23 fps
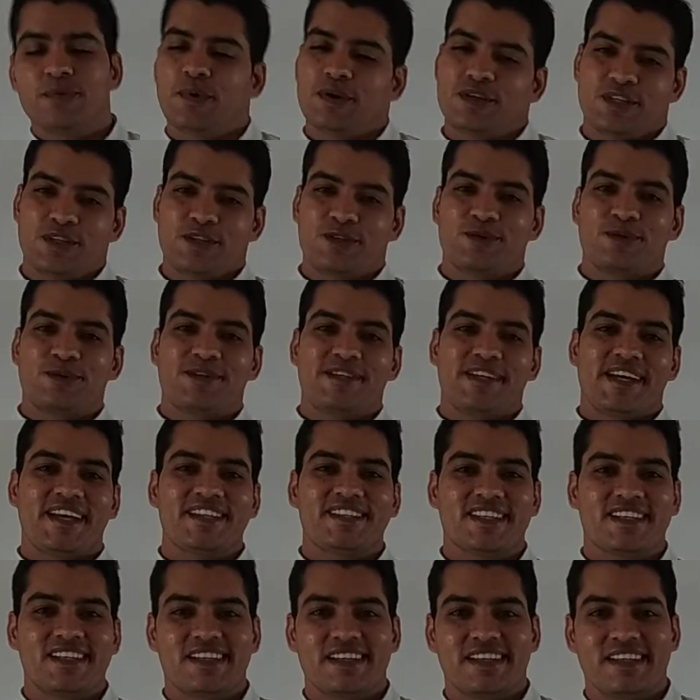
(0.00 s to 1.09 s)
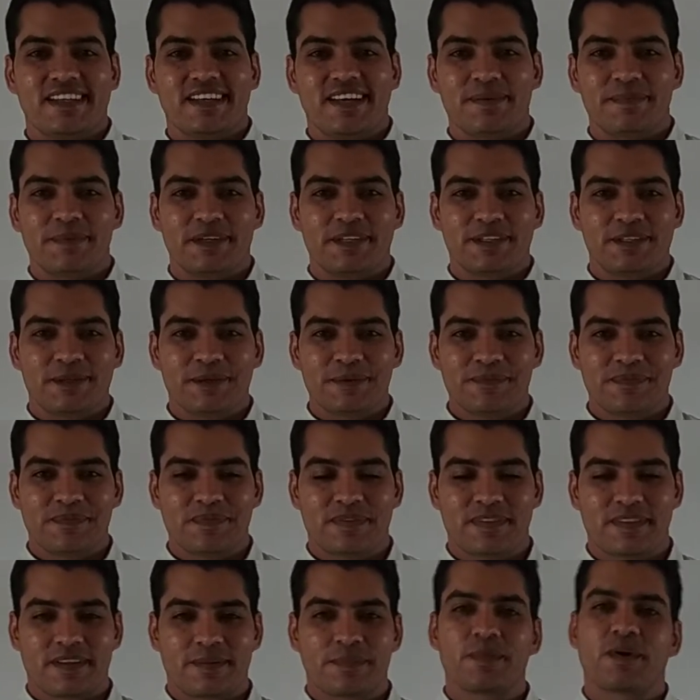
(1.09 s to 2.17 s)
वैसे तो छुट्टियां चल रही है अपनी तो
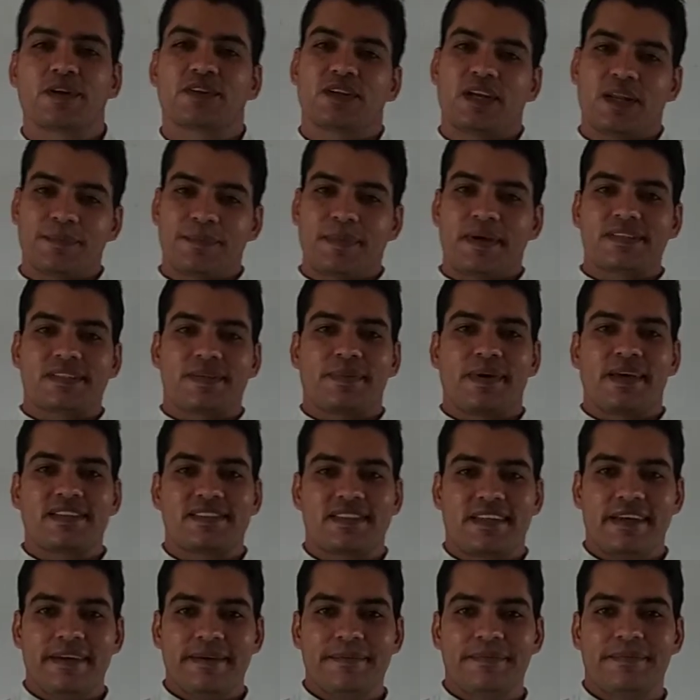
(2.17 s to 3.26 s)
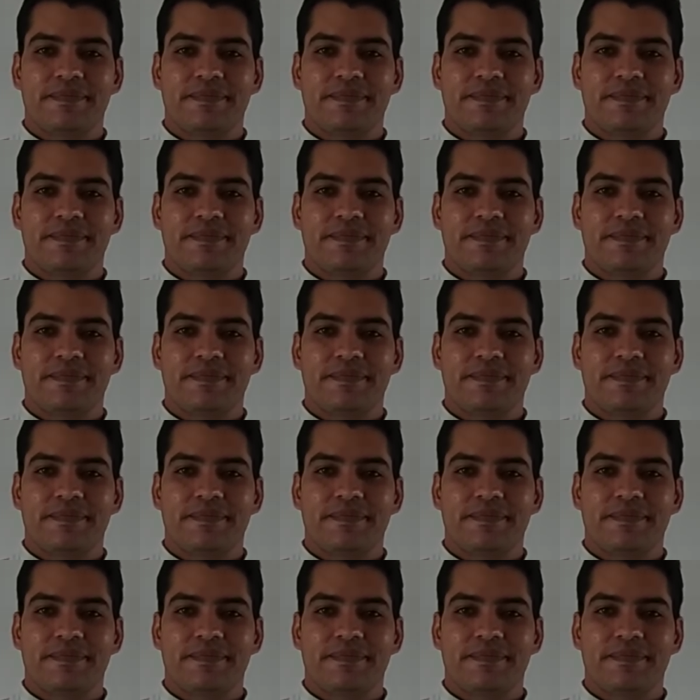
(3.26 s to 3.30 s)
बहुत लंबे समय से